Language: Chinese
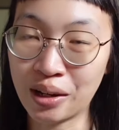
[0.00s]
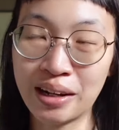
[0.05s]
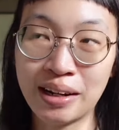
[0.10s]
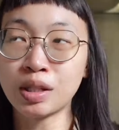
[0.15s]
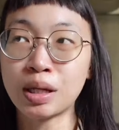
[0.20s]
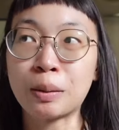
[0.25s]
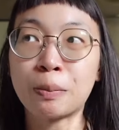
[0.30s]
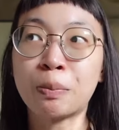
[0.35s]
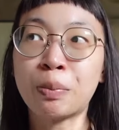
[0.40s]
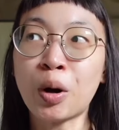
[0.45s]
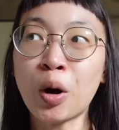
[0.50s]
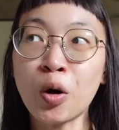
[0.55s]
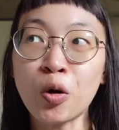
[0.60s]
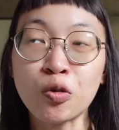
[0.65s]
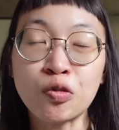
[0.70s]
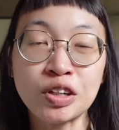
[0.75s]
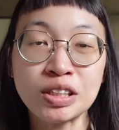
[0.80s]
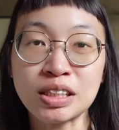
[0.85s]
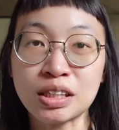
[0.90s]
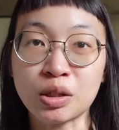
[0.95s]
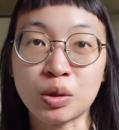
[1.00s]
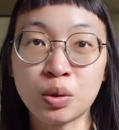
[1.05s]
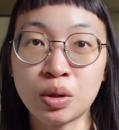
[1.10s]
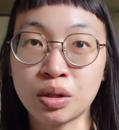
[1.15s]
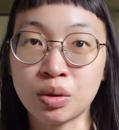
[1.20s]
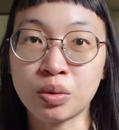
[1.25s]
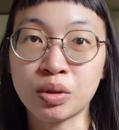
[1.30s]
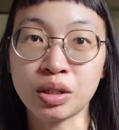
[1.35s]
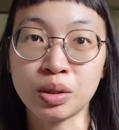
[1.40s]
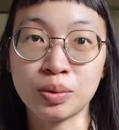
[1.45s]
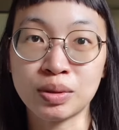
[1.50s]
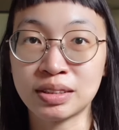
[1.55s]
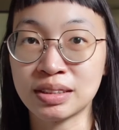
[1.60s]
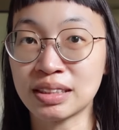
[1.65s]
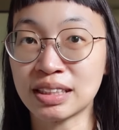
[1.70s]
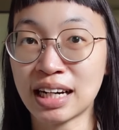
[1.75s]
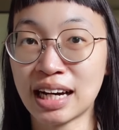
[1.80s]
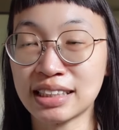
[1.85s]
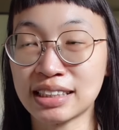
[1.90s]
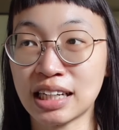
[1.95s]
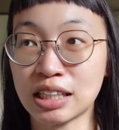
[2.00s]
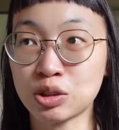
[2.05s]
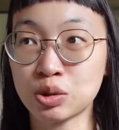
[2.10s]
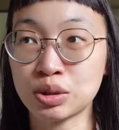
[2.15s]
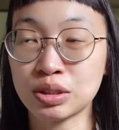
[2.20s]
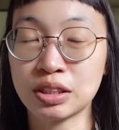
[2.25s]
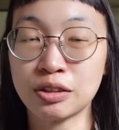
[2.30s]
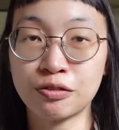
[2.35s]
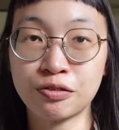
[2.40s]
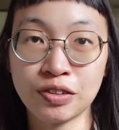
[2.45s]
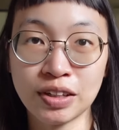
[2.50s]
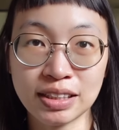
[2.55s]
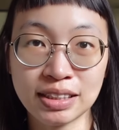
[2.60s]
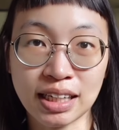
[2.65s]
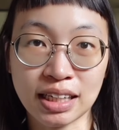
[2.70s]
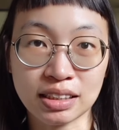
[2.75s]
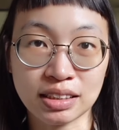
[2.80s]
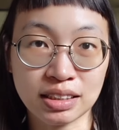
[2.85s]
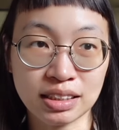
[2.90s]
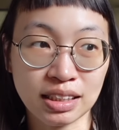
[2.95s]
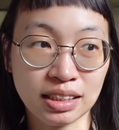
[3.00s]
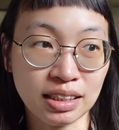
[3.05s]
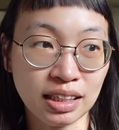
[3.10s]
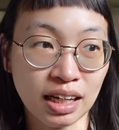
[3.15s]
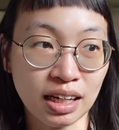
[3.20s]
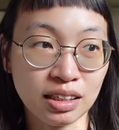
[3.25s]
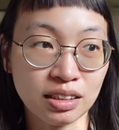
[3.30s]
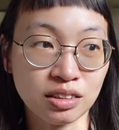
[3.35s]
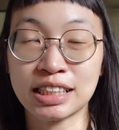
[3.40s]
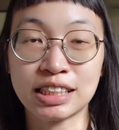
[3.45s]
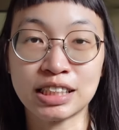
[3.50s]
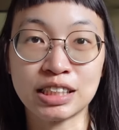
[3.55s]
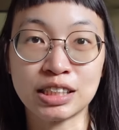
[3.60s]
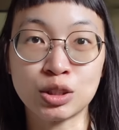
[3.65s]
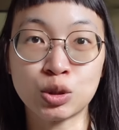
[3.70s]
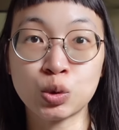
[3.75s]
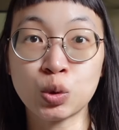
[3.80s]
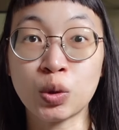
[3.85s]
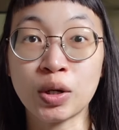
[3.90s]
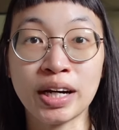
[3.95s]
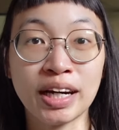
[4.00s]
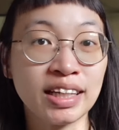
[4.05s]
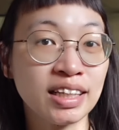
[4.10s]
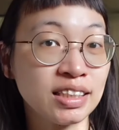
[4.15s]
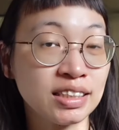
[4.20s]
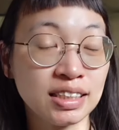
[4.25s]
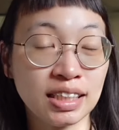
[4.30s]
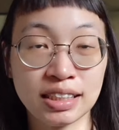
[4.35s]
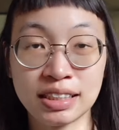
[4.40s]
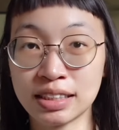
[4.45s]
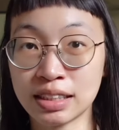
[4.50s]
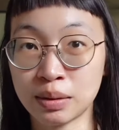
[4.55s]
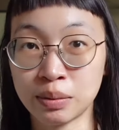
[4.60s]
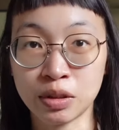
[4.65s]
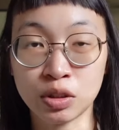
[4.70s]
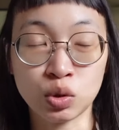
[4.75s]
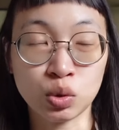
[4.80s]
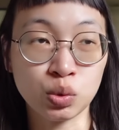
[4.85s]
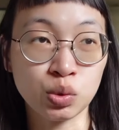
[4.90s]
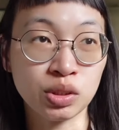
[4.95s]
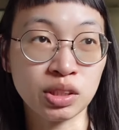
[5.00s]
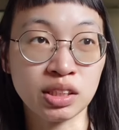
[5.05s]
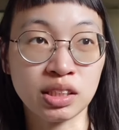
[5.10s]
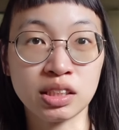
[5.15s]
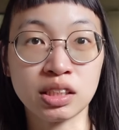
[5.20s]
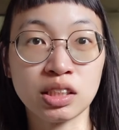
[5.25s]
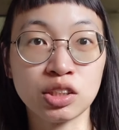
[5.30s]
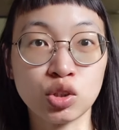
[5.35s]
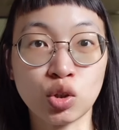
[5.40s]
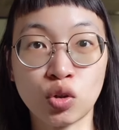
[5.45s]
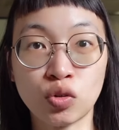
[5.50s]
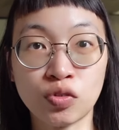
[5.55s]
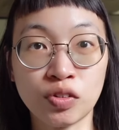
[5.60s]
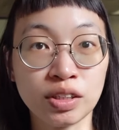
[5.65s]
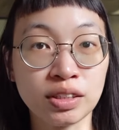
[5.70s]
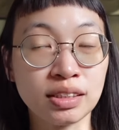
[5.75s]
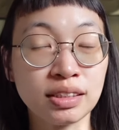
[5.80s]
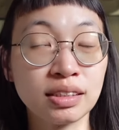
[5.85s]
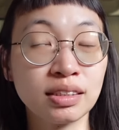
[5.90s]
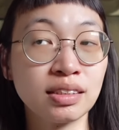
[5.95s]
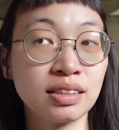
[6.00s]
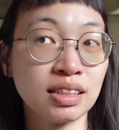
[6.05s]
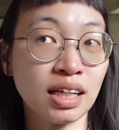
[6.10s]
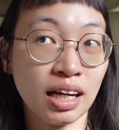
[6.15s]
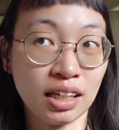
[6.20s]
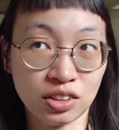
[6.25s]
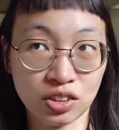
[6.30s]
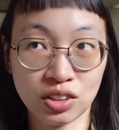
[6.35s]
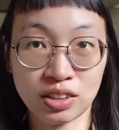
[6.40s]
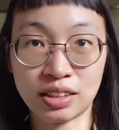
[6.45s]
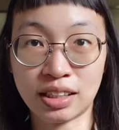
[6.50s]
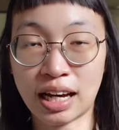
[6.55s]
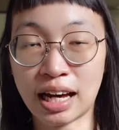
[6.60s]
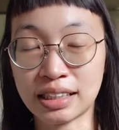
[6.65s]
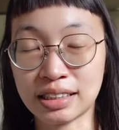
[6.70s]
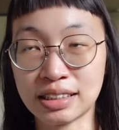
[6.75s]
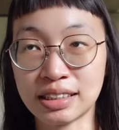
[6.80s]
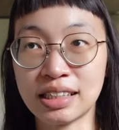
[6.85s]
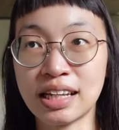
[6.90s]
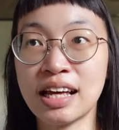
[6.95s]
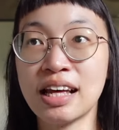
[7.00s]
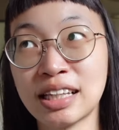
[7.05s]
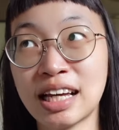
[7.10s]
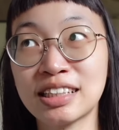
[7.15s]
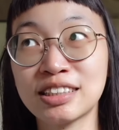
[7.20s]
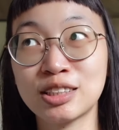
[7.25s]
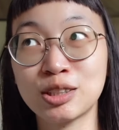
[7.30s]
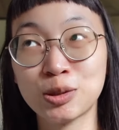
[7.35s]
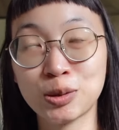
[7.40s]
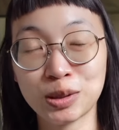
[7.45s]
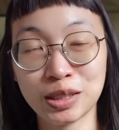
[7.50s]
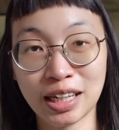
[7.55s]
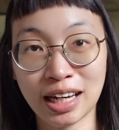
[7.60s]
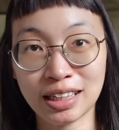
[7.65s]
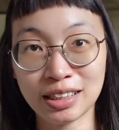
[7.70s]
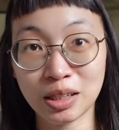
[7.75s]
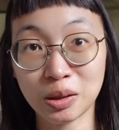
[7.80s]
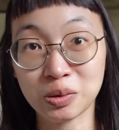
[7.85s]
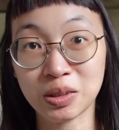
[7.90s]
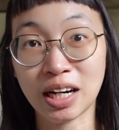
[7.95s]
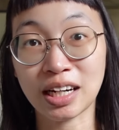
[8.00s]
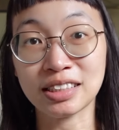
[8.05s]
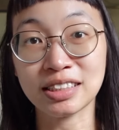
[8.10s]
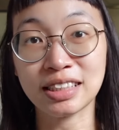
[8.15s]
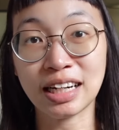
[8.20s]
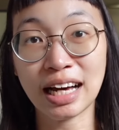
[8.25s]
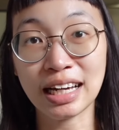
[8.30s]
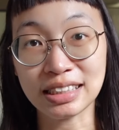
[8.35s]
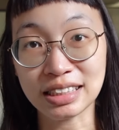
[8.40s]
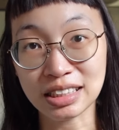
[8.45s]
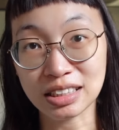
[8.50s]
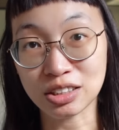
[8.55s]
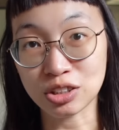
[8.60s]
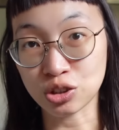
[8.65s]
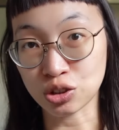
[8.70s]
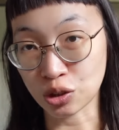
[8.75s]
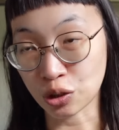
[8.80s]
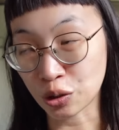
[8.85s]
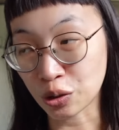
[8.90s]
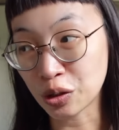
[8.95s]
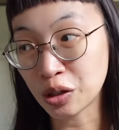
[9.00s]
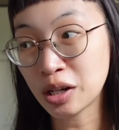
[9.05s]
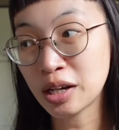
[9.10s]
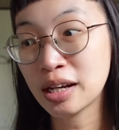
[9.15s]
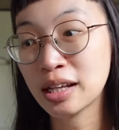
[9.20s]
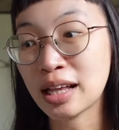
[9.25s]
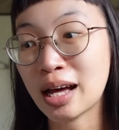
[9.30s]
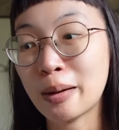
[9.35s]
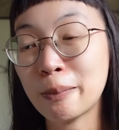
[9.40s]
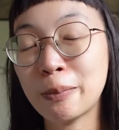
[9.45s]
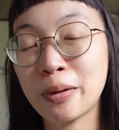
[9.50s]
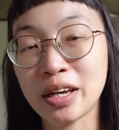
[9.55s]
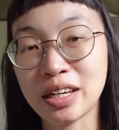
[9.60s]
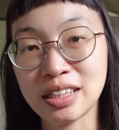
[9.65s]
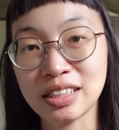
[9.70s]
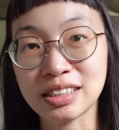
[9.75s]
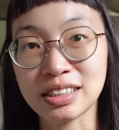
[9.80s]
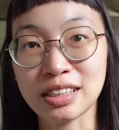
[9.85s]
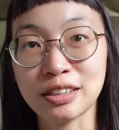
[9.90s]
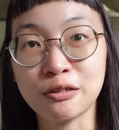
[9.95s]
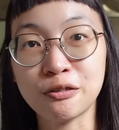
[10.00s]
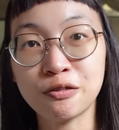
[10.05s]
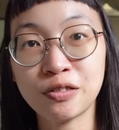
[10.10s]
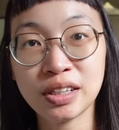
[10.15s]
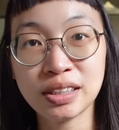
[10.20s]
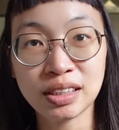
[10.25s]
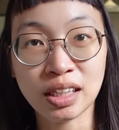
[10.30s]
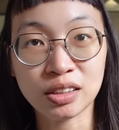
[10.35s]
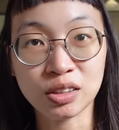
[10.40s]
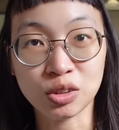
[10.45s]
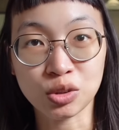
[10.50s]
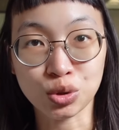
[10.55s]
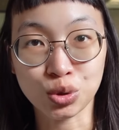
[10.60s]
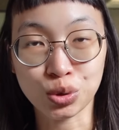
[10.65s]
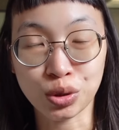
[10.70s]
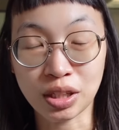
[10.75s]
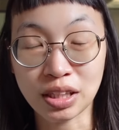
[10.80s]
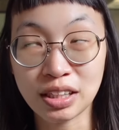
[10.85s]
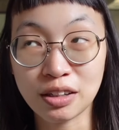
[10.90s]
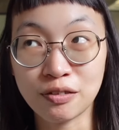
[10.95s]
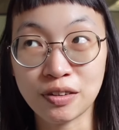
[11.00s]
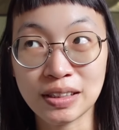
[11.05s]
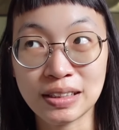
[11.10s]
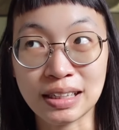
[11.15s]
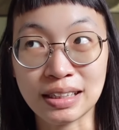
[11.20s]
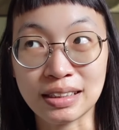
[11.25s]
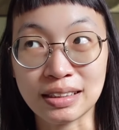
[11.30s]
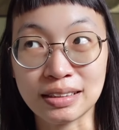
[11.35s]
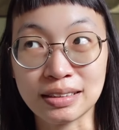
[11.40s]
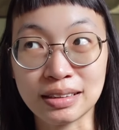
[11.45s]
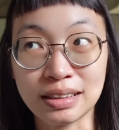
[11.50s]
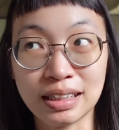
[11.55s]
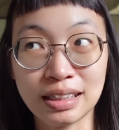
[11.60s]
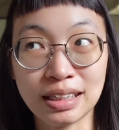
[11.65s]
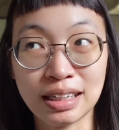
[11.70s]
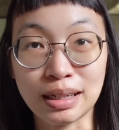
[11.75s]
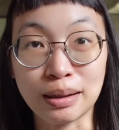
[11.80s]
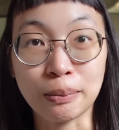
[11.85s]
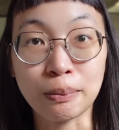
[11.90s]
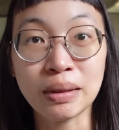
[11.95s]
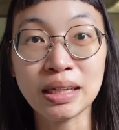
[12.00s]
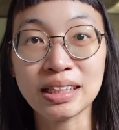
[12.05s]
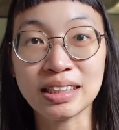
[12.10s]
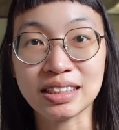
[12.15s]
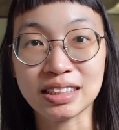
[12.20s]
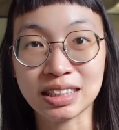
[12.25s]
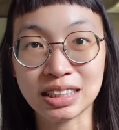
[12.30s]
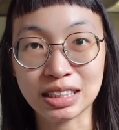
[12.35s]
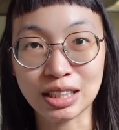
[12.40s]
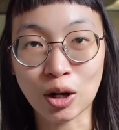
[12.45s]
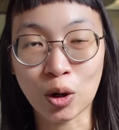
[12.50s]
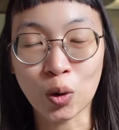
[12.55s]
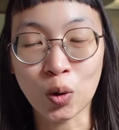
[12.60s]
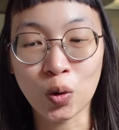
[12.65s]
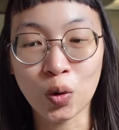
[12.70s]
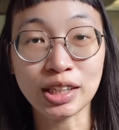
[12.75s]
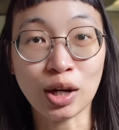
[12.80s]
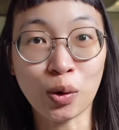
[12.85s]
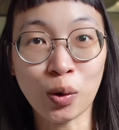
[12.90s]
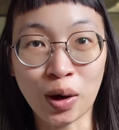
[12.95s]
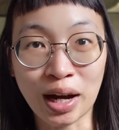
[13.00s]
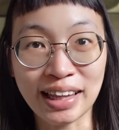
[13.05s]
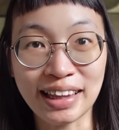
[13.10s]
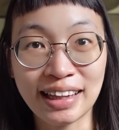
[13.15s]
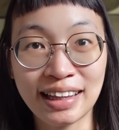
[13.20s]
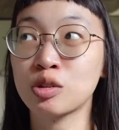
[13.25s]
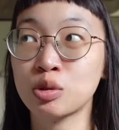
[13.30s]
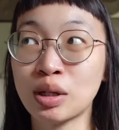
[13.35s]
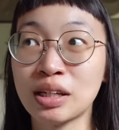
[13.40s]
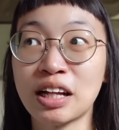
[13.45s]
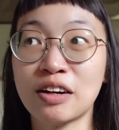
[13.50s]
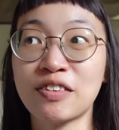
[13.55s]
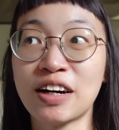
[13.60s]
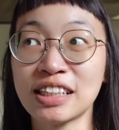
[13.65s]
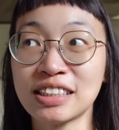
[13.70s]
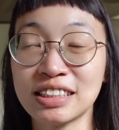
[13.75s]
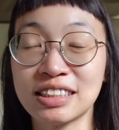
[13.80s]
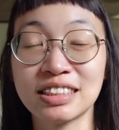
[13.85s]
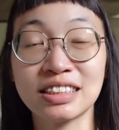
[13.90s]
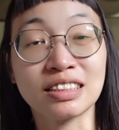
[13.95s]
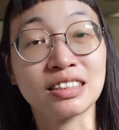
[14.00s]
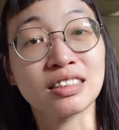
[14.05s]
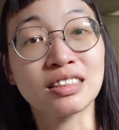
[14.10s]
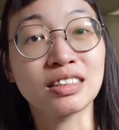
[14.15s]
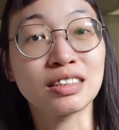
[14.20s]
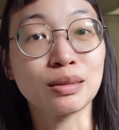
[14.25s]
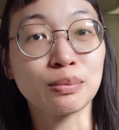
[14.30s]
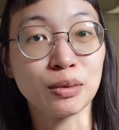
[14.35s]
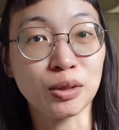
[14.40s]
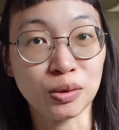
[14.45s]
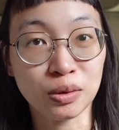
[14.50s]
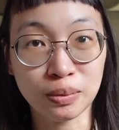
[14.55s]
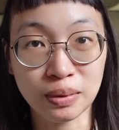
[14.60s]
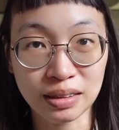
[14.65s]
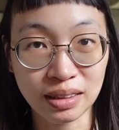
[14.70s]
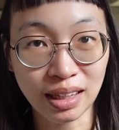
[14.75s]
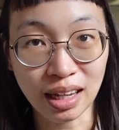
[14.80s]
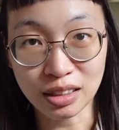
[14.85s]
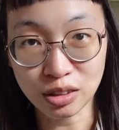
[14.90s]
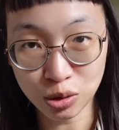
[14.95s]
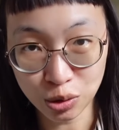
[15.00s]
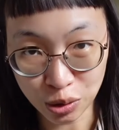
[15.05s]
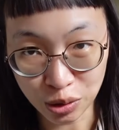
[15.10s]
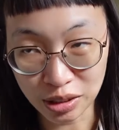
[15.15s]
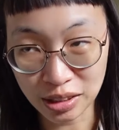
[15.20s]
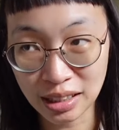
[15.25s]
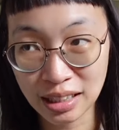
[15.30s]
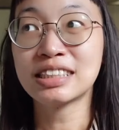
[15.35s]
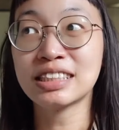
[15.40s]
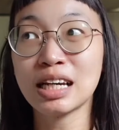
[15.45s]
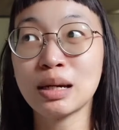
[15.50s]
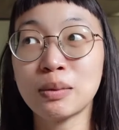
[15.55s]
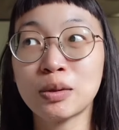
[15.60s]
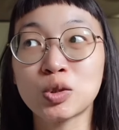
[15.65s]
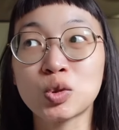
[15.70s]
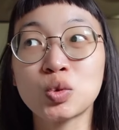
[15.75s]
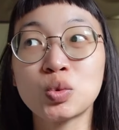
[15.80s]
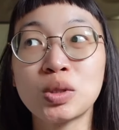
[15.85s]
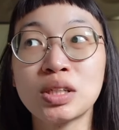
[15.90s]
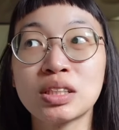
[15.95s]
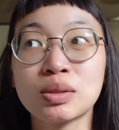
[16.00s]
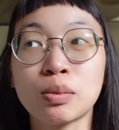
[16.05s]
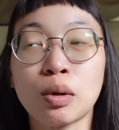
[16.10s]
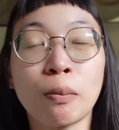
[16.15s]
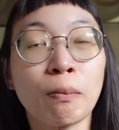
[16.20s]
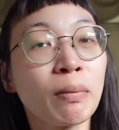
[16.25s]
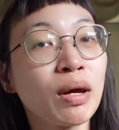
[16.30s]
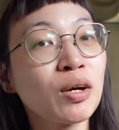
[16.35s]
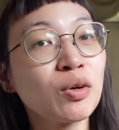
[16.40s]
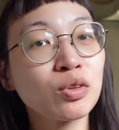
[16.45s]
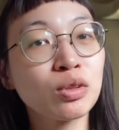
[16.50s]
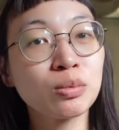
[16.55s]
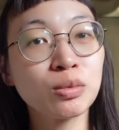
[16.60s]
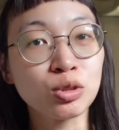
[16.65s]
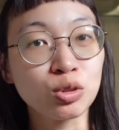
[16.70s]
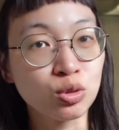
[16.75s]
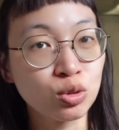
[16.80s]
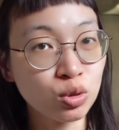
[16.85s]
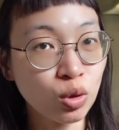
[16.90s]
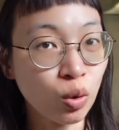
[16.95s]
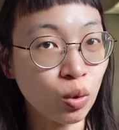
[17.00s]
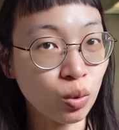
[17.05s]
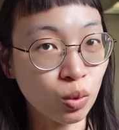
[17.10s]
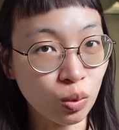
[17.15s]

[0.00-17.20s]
那 PO 非常的困惑，因为这个看起来就是一个非常简单，可能做黑的生意上面出现了一些纠纷产生的案件。但是就在他调查这个案件的时候，他被一些非常有权力、非常隐秘的机构召唤，所以他发现这个事件没有那么单纯。这一本书为什么没有那么重？